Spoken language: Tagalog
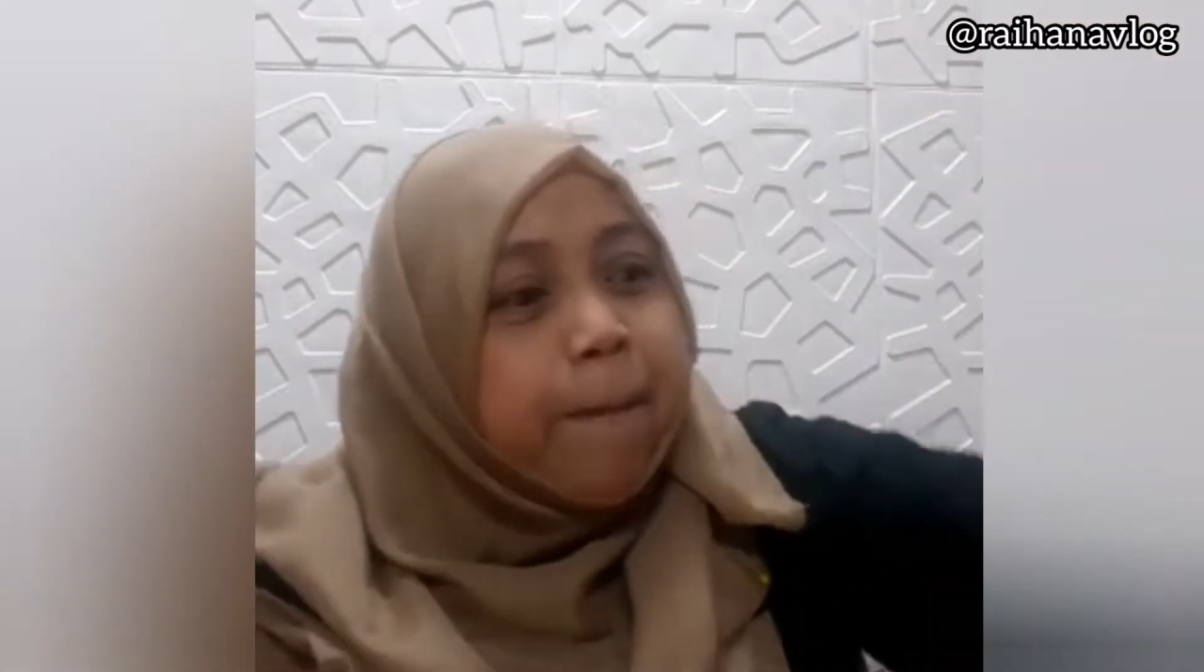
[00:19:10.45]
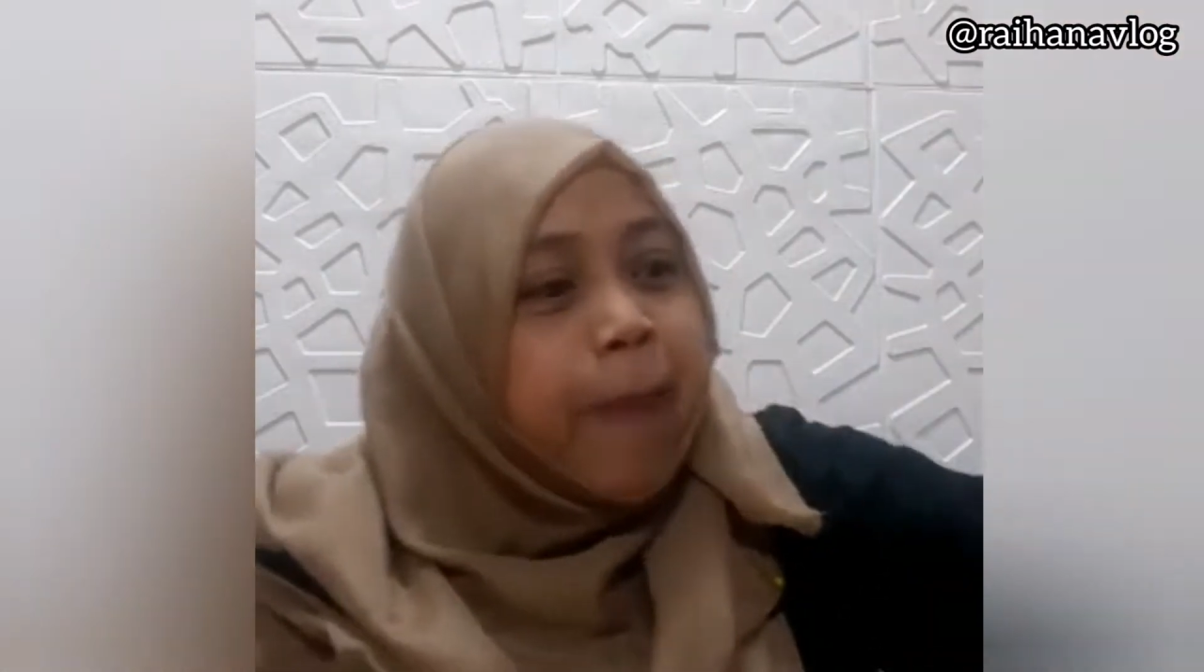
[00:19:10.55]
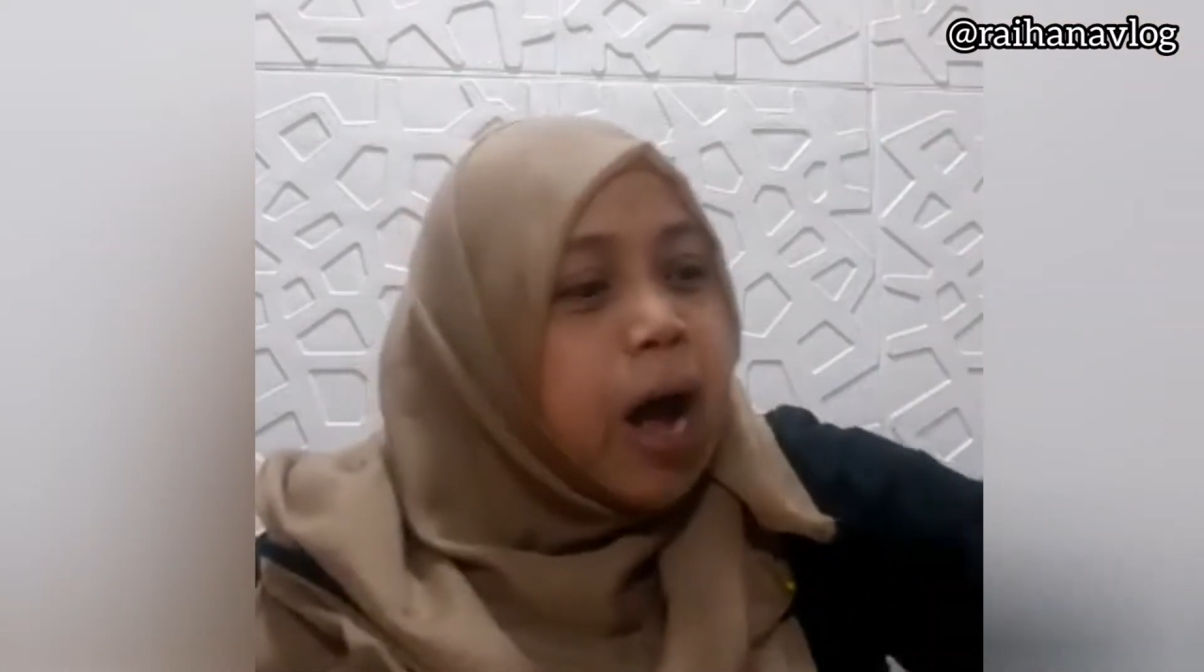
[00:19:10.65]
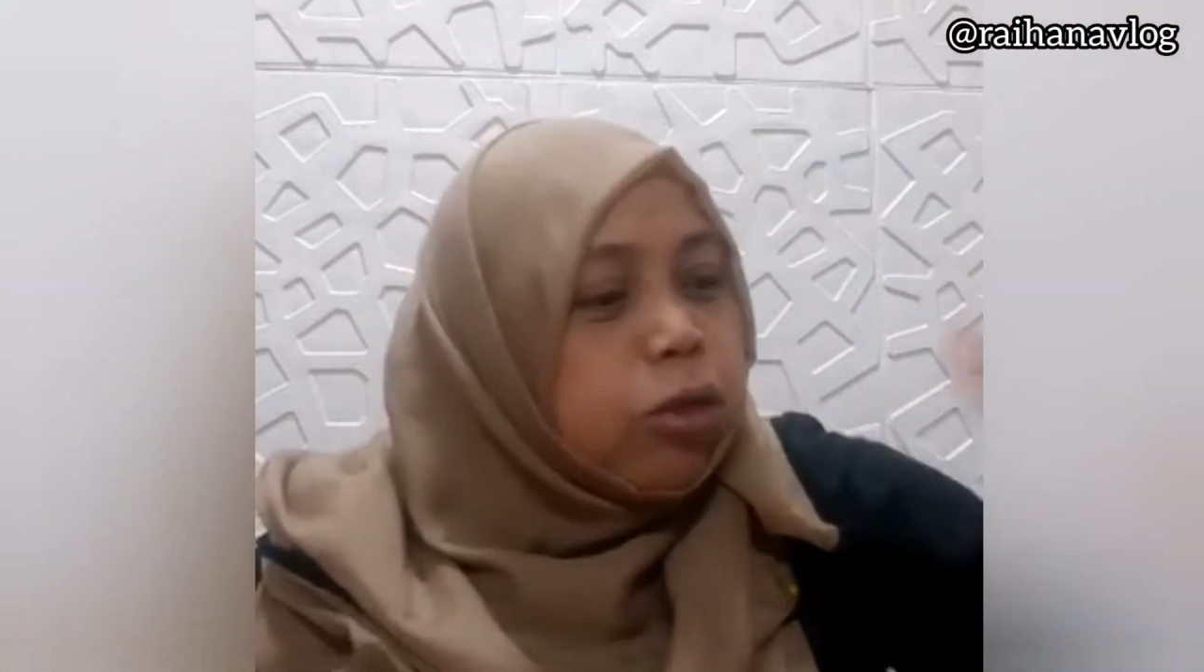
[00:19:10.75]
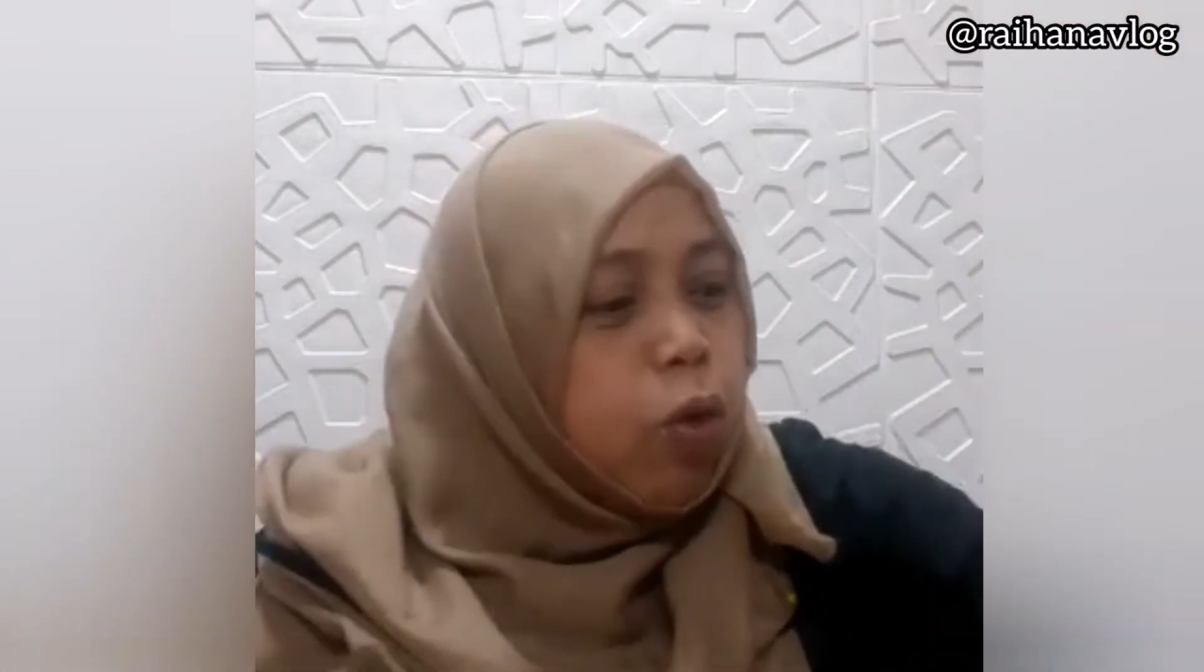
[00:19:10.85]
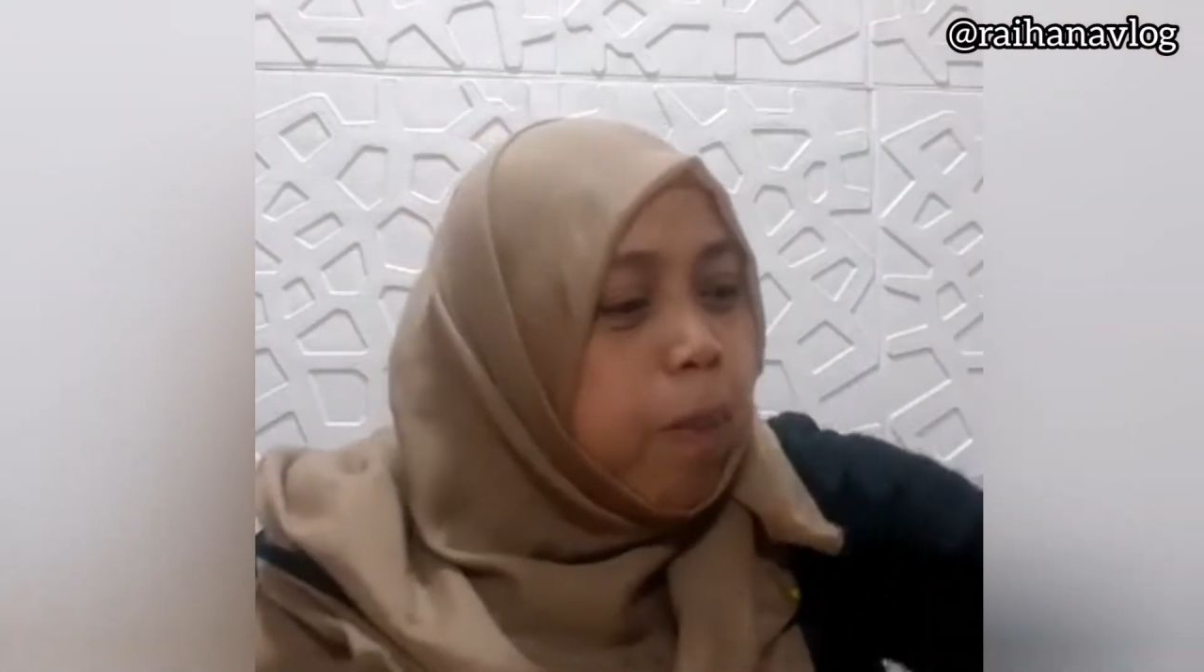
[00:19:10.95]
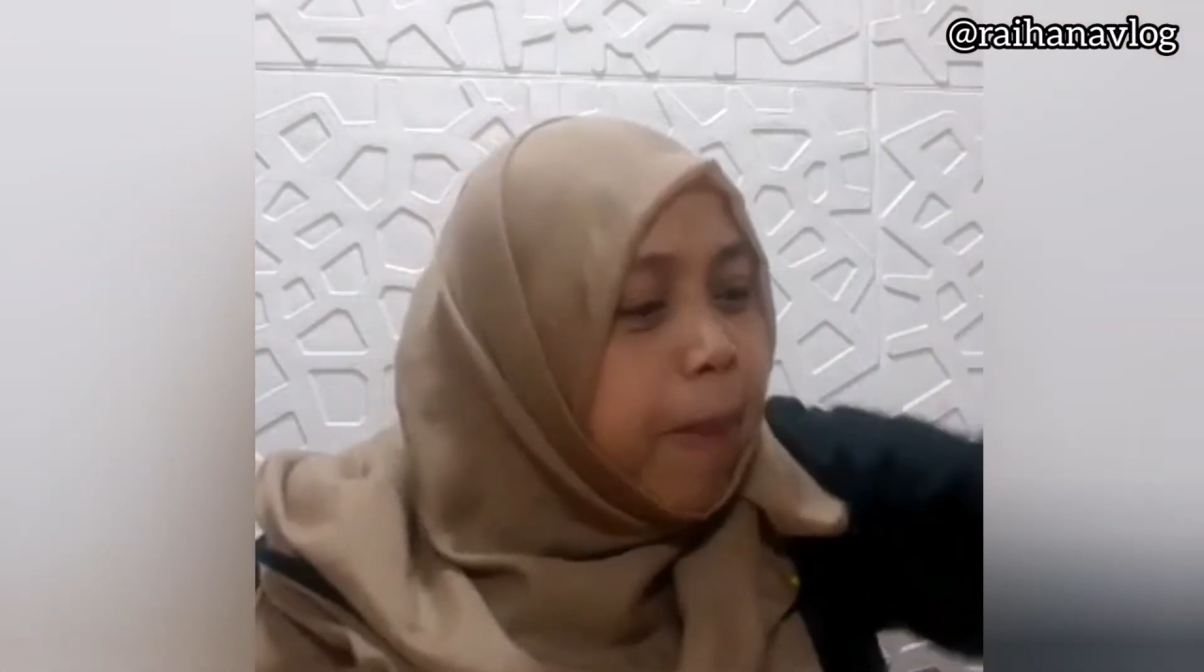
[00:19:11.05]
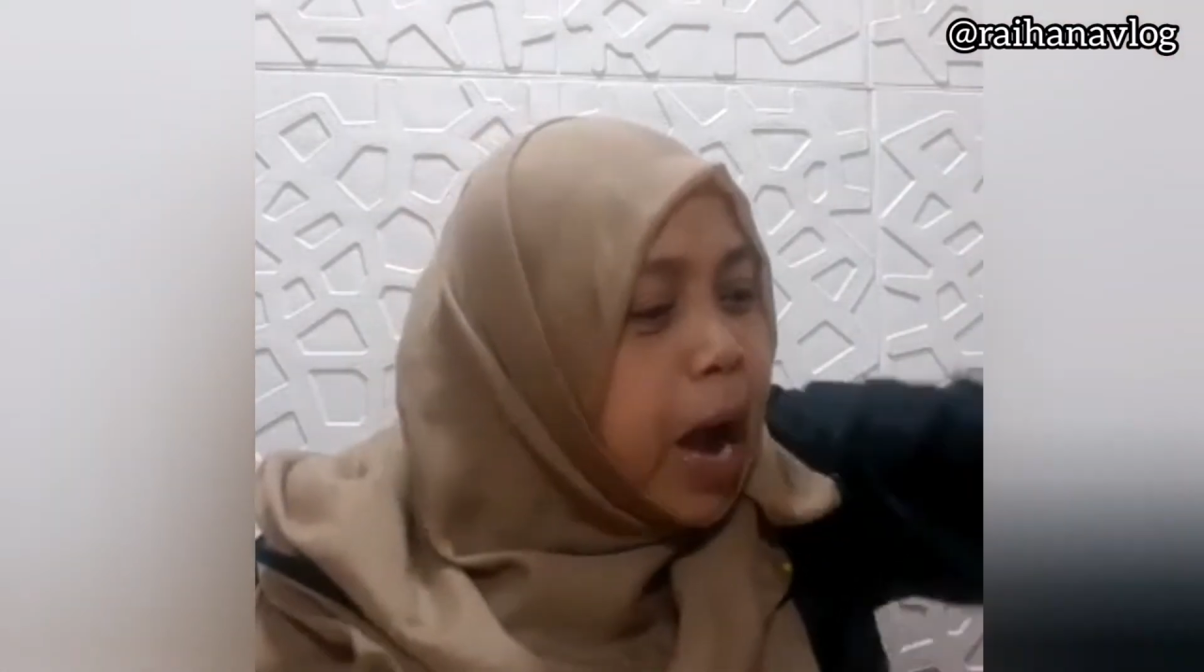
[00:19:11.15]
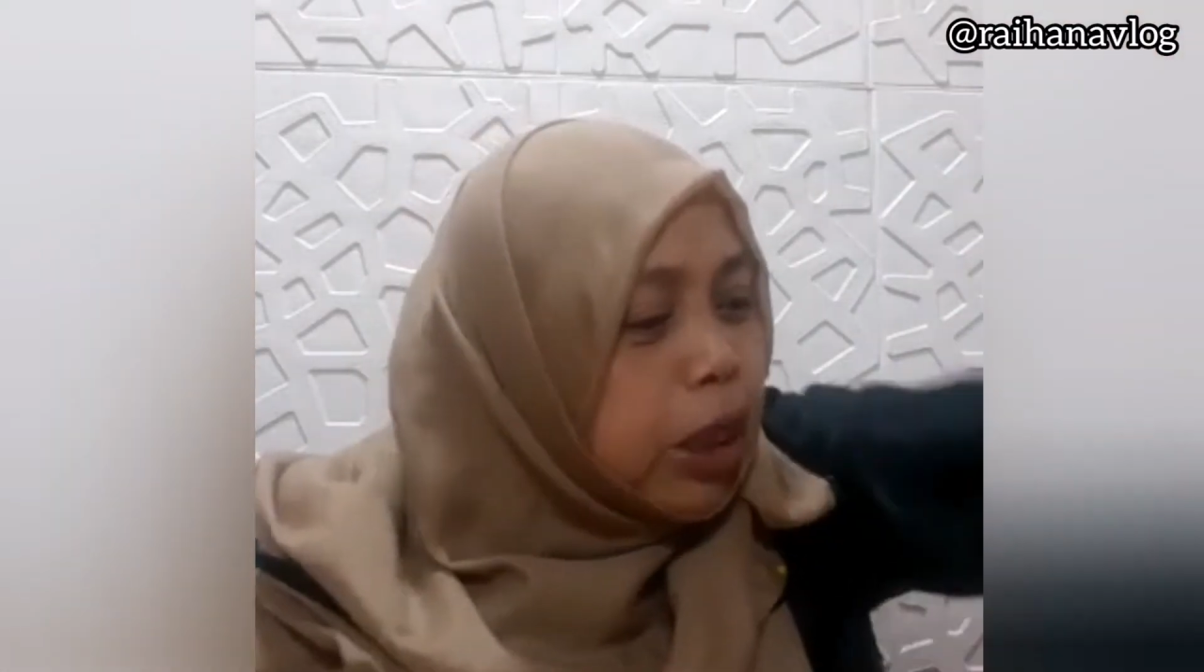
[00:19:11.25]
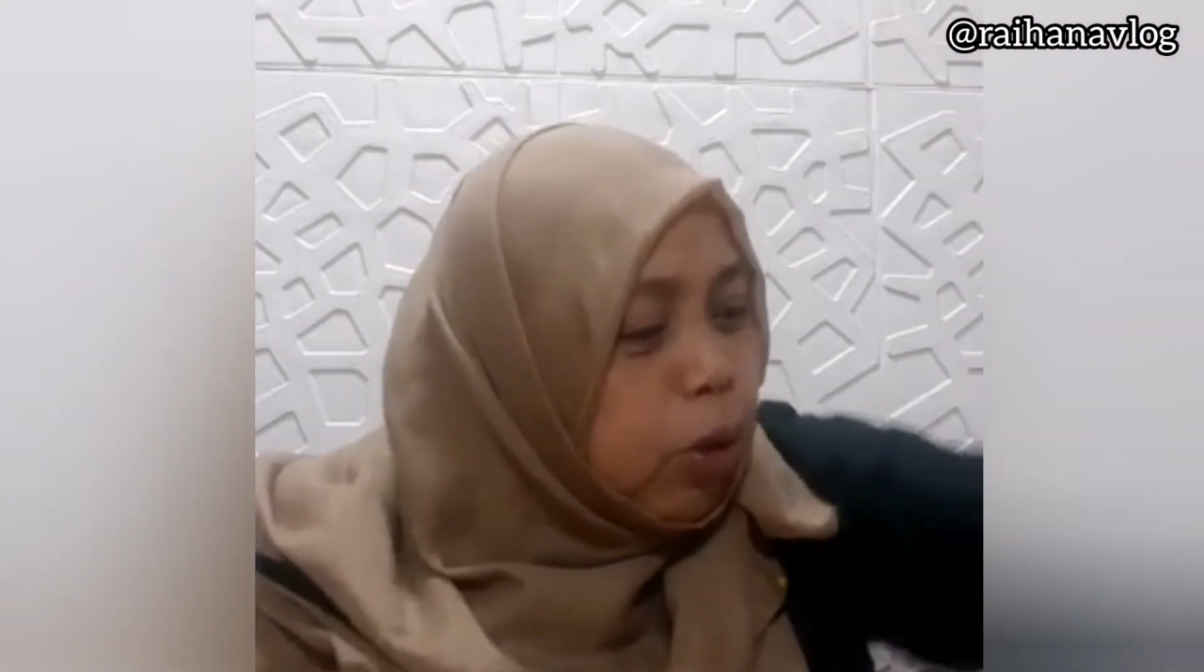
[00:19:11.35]

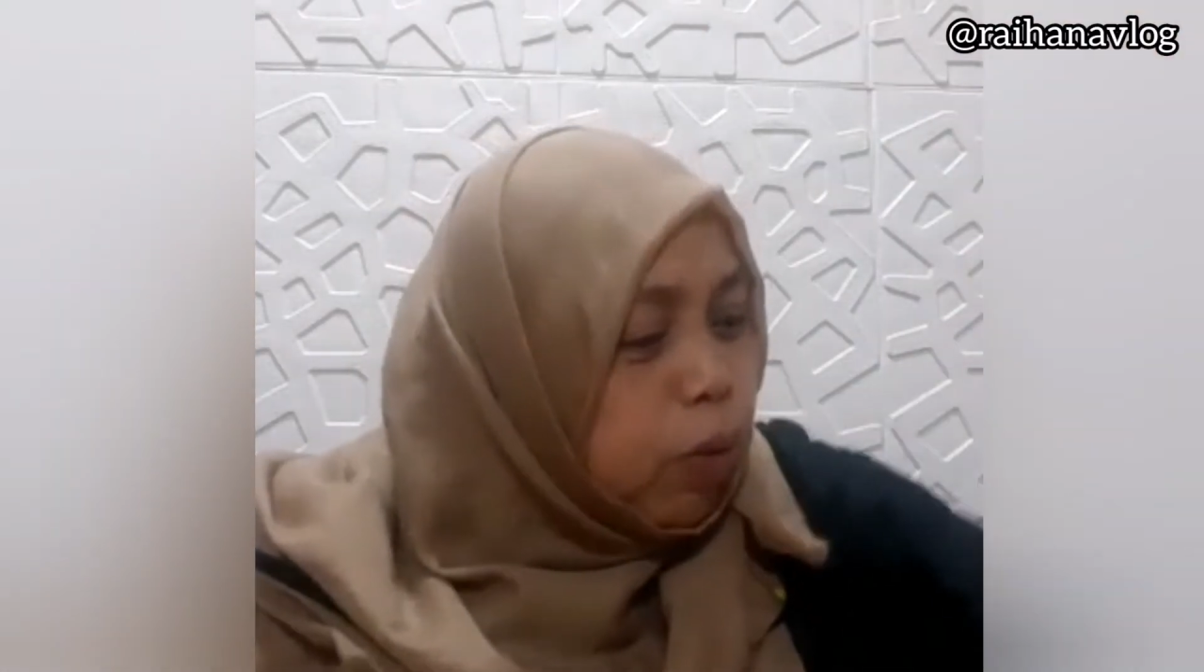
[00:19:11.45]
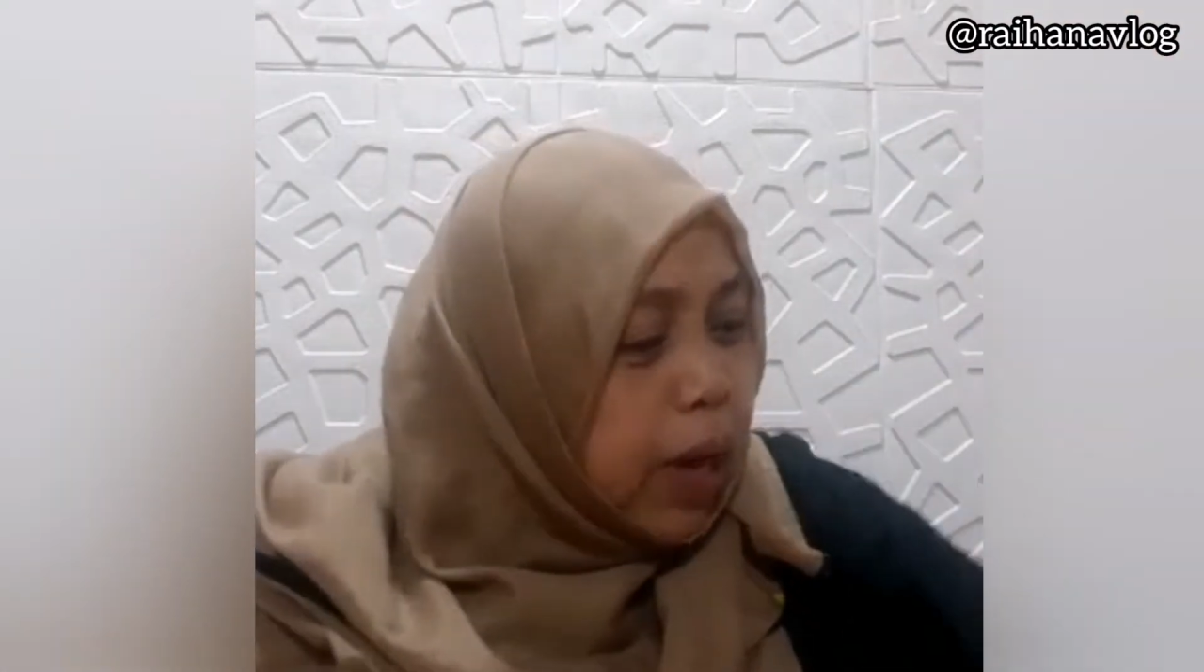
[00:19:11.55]
Patong-patong